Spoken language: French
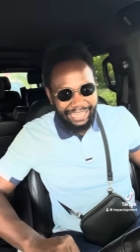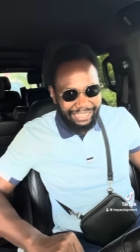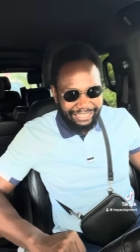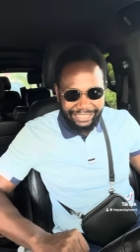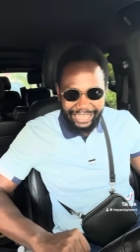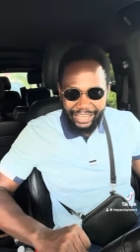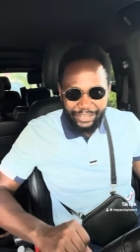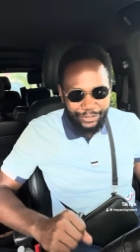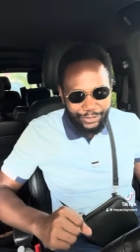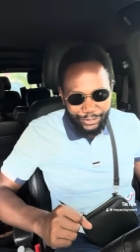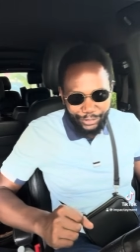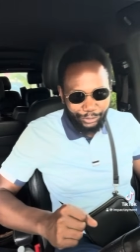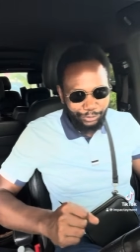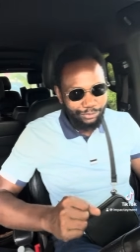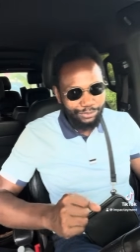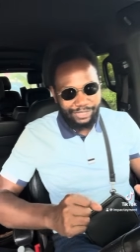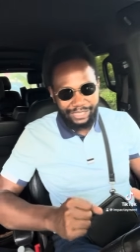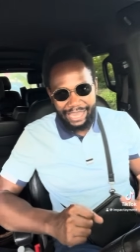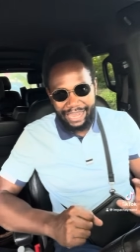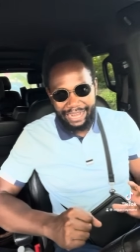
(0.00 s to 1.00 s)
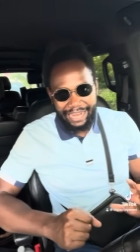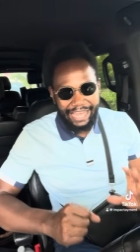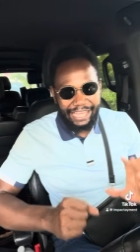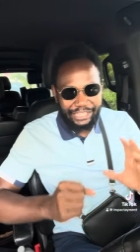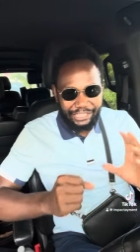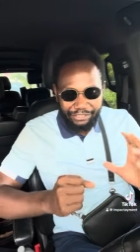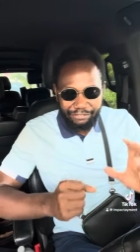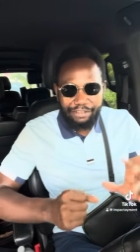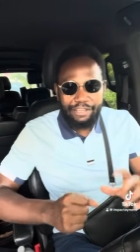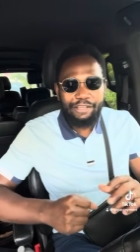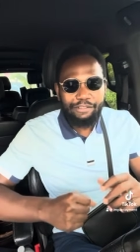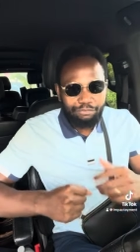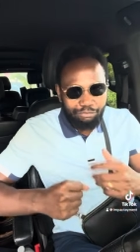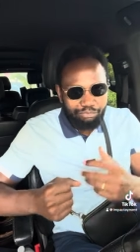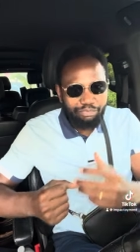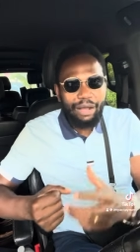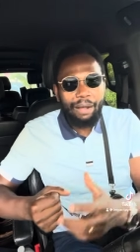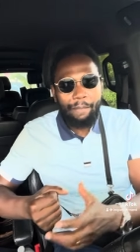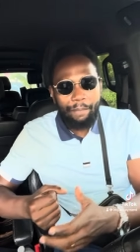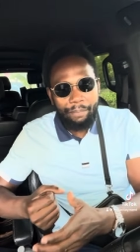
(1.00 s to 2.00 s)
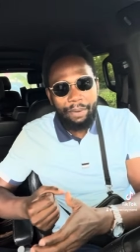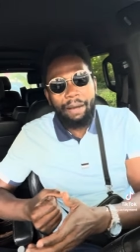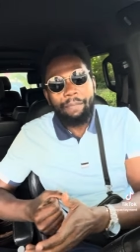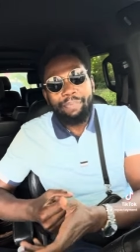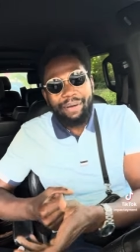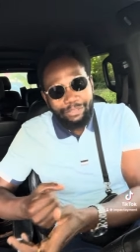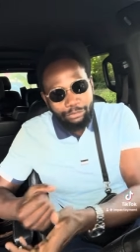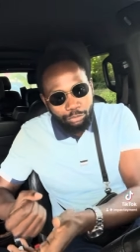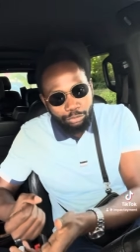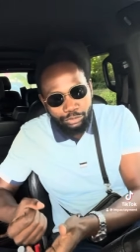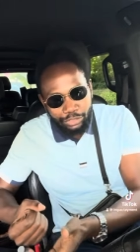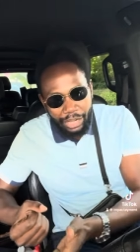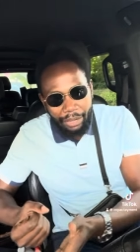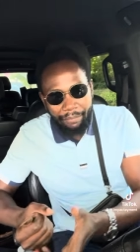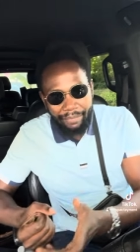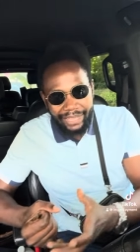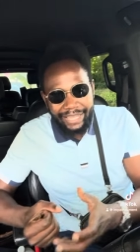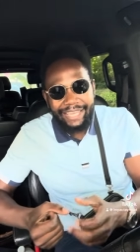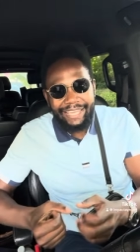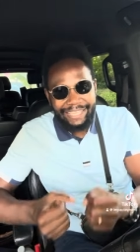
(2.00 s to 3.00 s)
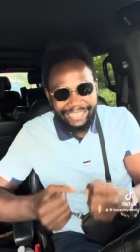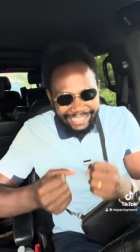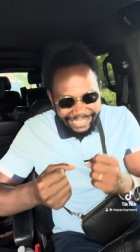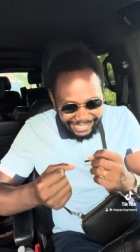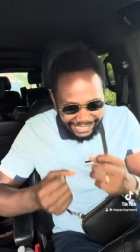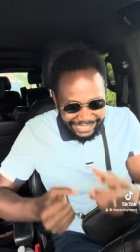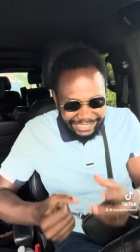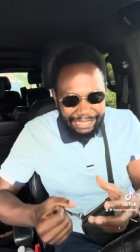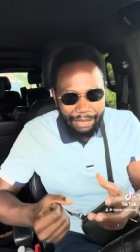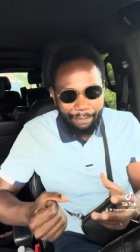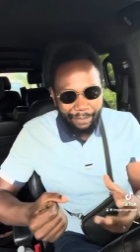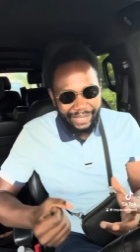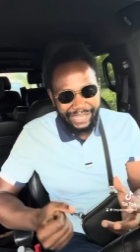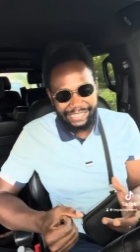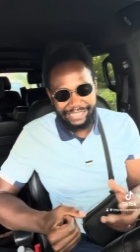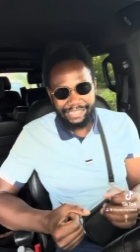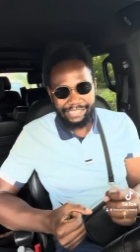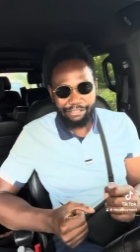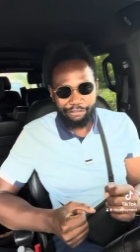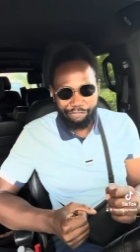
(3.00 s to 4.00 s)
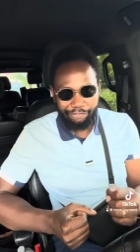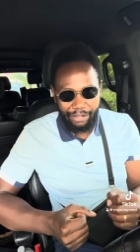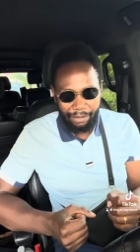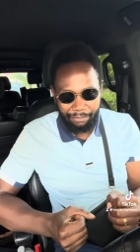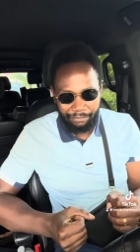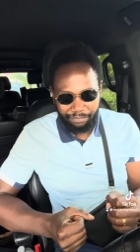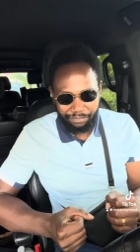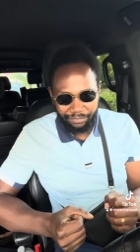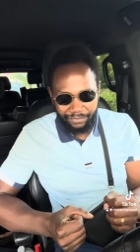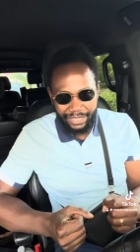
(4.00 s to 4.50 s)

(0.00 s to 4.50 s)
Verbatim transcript: tailleur, tout ça là. Je vais, pas, pas, pas tout le temps, mais j'appréciais ces femmes.